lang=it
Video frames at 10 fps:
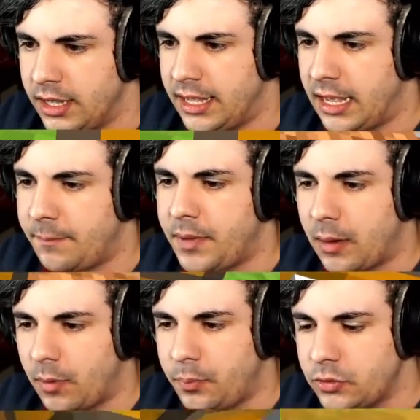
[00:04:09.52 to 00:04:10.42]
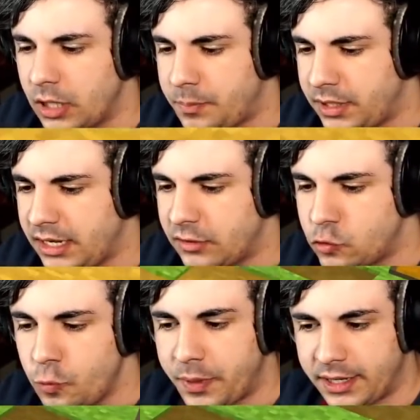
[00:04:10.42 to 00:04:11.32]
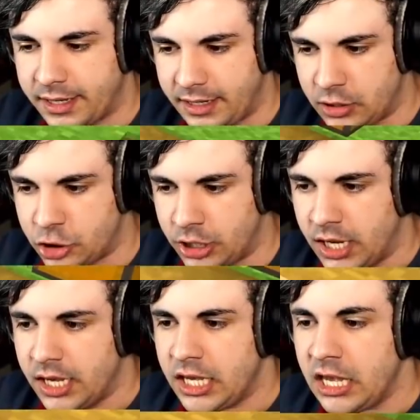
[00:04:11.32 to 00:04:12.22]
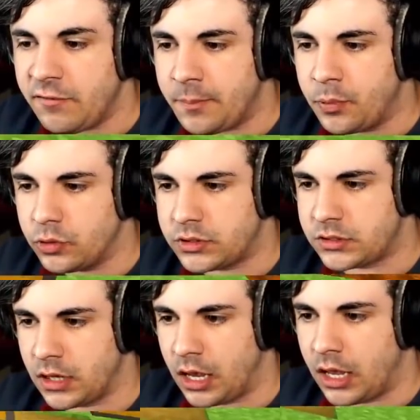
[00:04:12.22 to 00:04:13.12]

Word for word: E abbiamo appunto dei piedini super grigi Eevee Boots